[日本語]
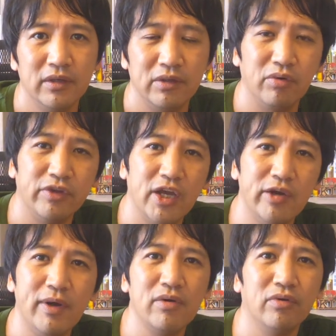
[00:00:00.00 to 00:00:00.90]
でこの電
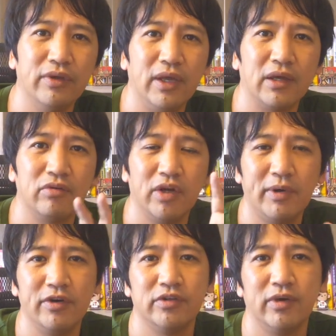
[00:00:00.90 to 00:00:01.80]
話番号で
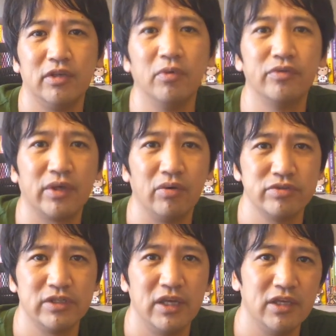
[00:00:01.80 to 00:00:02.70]
クラブハウスは紐付けを
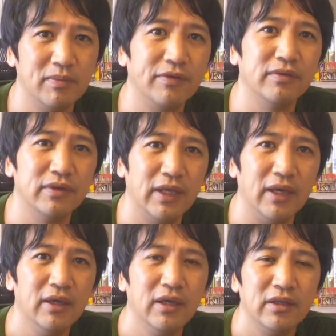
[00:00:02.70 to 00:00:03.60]
していますん
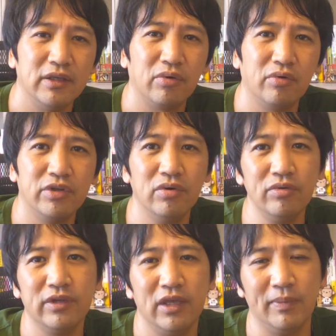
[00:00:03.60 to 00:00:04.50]
ででこの日
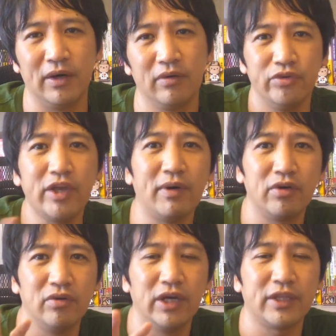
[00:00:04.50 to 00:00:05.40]
本で今答え
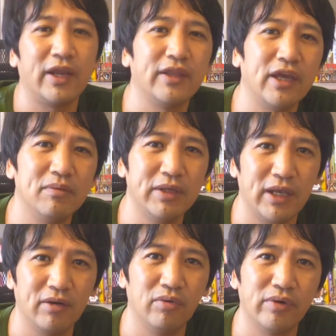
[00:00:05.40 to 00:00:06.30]
枠が足らないみ
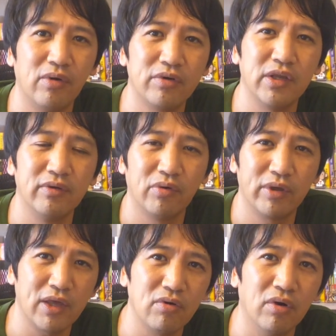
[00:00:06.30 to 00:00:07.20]
たいなことが起きてるのはこ
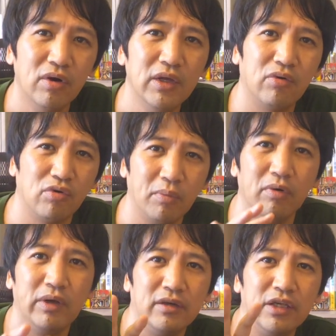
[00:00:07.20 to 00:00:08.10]
れ結構ここ
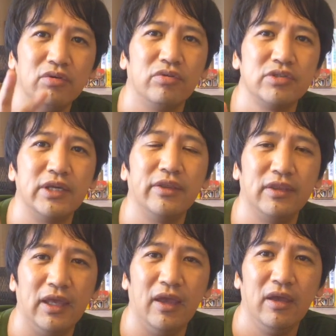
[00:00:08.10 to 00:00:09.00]
も理由としてあっ
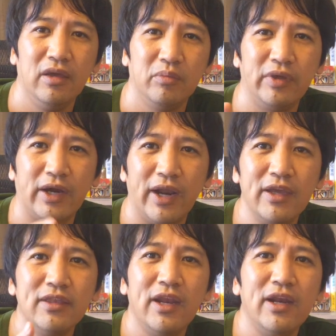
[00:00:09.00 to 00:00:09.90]
てもうなんか
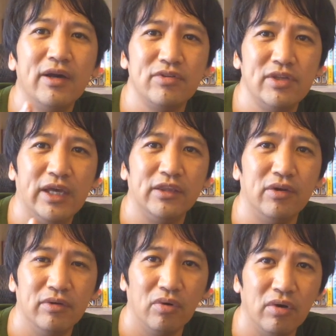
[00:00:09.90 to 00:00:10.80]
LINE で連絡し合っ
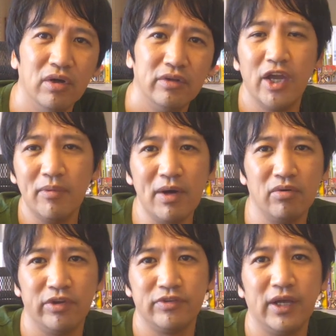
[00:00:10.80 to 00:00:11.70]
てると電話番
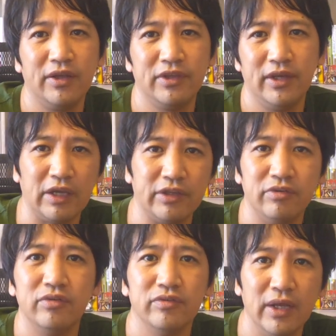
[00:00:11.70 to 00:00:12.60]
号でつながってなかった
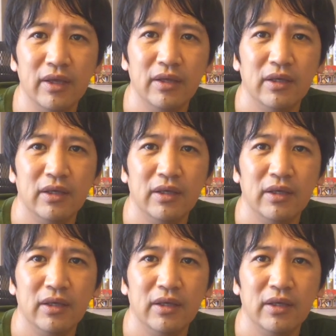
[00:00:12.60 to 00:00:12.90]
りするんですね。